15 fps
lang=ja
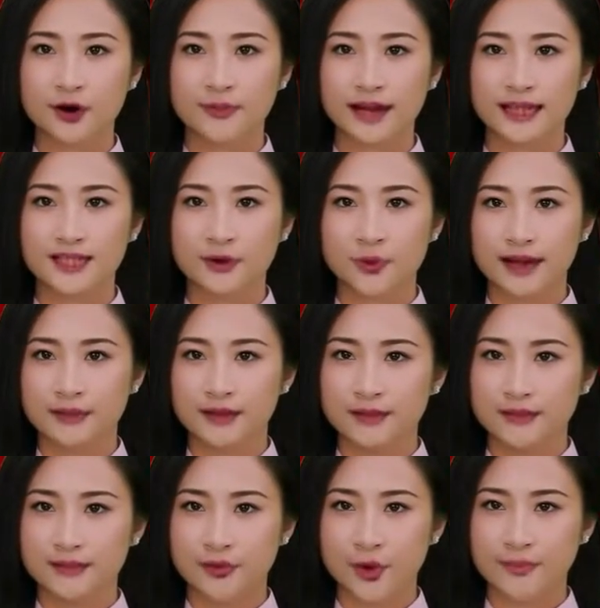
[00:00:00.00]
イベントはあ
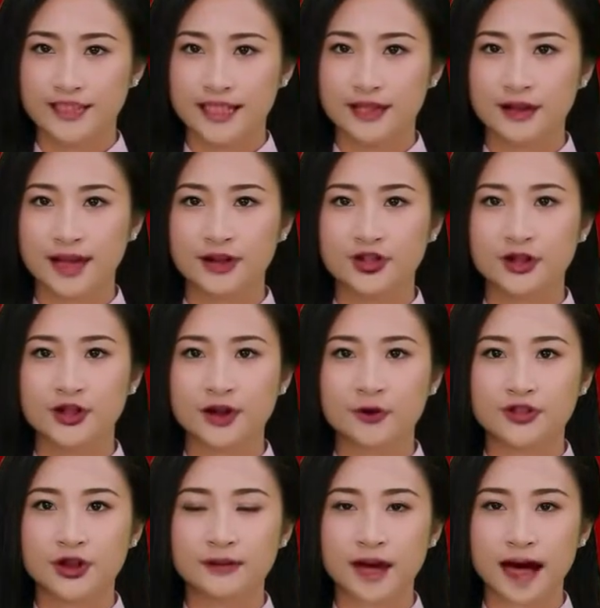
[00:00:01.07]
ると、ちゃって
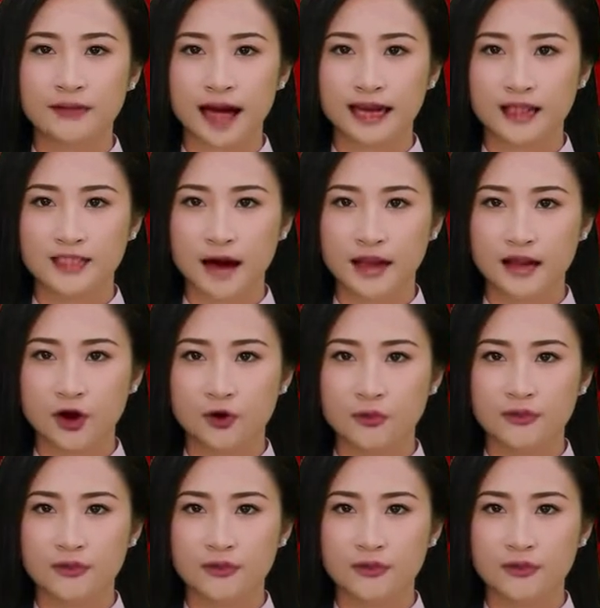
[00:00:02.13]
る上ようこそ。